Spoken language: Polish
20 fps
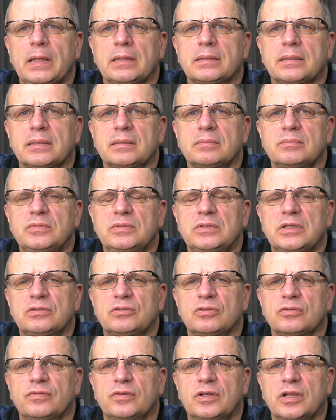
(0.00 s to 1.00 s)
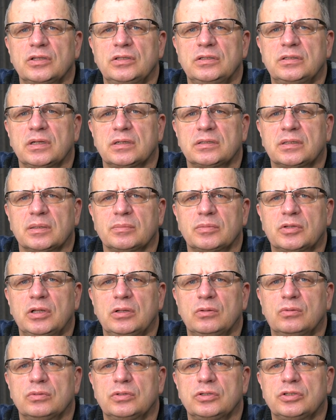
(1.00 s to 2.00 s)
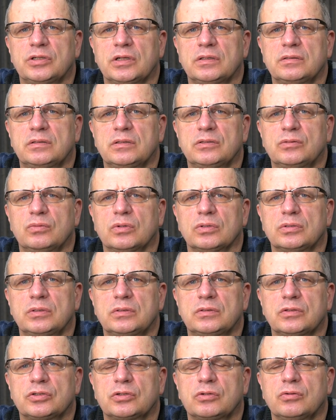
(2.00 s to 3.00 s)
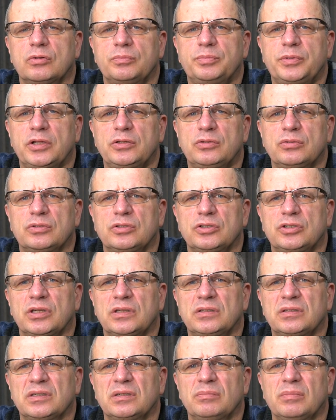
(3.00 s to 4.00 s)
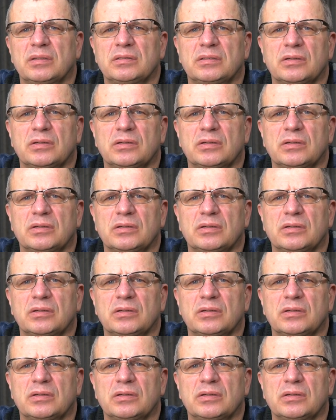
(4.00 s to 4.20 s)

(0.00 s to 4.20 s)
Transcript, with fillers: tam jest to w granicach tam kilku tysięcy złotych, coś koło pięciu tysięcy chyba